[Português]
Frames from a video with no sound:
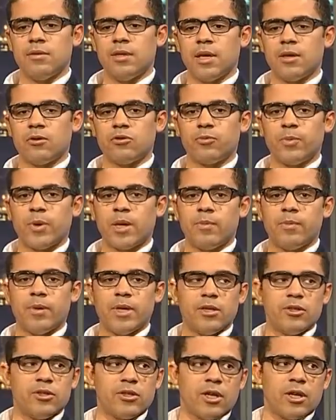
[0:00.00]
dar os
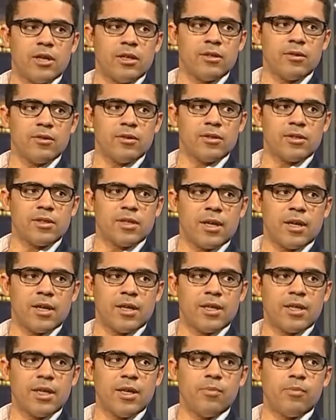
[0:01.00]
parabéns à nossa
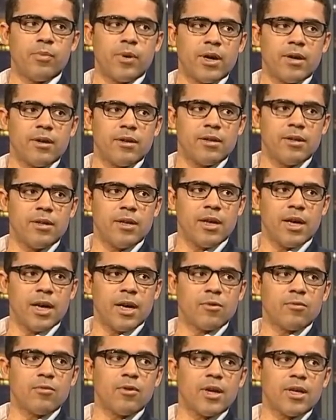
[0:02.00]
equipa
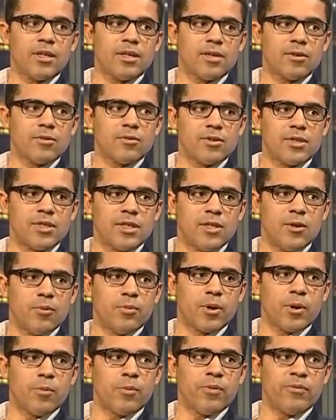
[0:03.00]
angolana, conseguiu
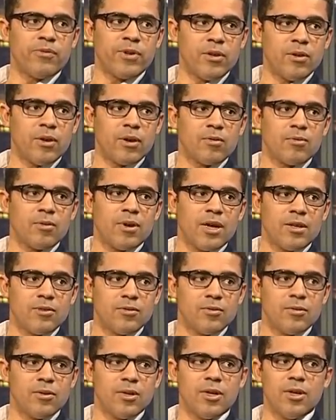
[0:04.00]
para o pavilhão
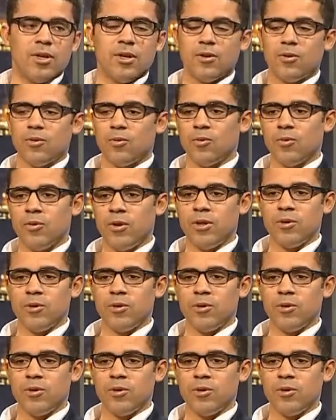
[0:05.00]
angolano o